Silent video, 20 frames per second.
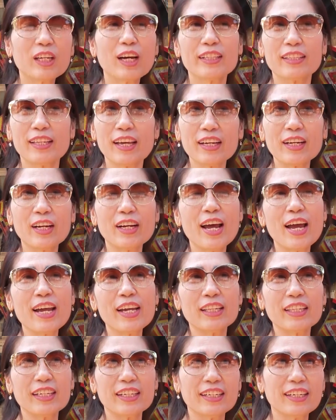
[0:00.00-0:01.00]
thời tiết ở
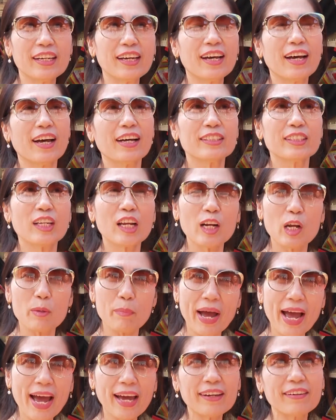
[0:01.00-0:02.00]
đây thì à, rất
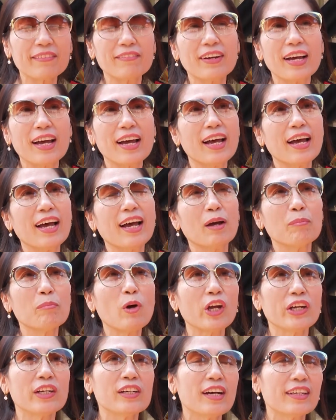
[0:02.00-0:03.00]
là mát và
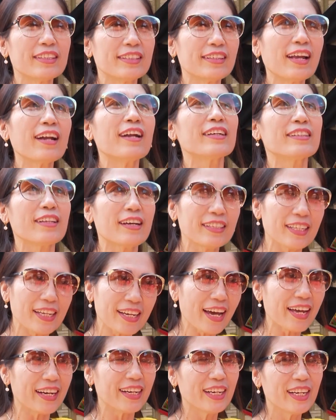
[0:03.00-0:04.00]
mọi người thì rất là thân
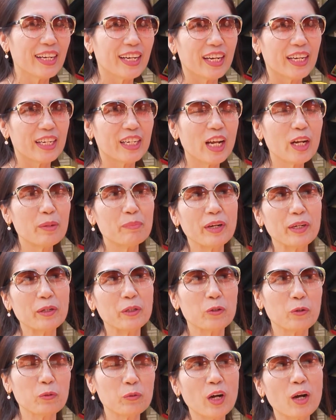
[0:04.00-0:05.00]
thiện nên
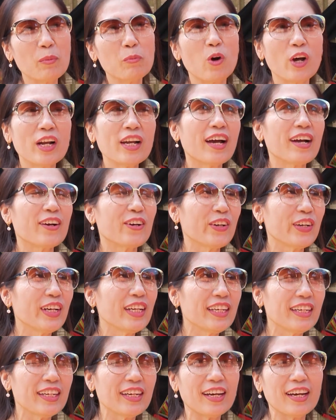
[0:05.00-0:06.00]
mình cũng à, muốn là còn
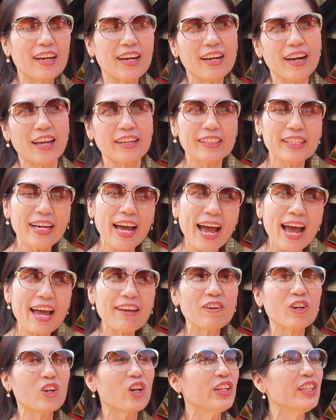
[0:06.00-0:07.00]
đi à, lần thứ
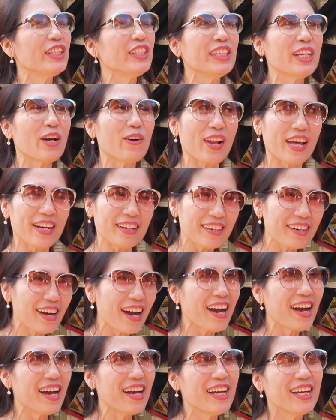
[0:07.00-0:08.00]
hai và còn đi nhiều lần
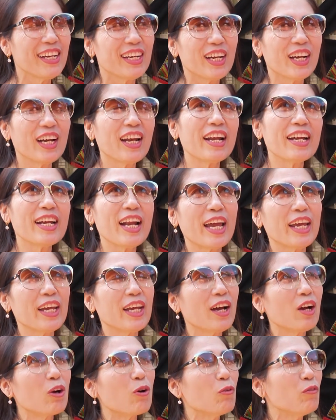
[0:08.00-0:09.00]
nữa thì lần này
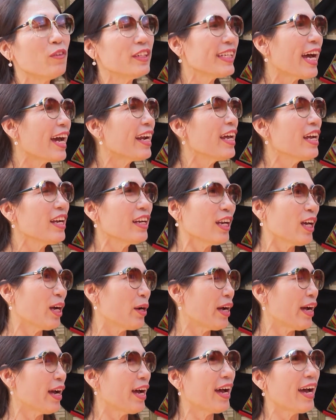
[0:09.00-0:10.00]
à, cùng với gia đình là
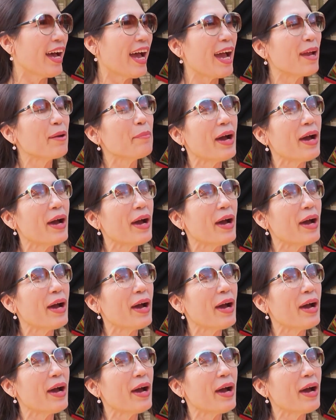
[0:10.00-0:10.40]
hai